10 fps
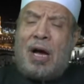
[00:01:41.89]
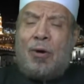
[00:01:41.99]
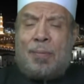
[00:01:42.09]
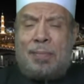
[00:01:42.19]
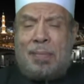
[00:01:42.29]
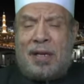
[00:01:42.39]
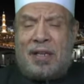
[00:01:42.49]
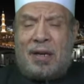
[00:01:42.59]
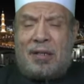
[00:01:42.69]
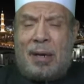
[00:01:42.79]
أو ممن
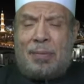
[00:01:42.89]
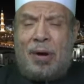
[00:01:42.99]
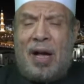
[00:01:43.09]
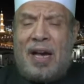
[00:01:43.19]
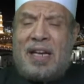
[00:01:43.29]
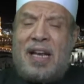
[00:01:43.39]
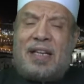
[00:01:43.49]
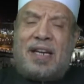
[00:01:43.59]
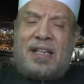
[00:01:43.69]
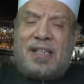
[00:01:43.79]
يركبها إلى
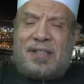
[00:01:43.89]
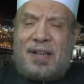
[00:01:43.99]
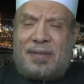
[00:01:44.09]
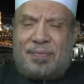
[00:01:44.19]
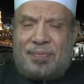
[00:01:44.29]
الكنيسة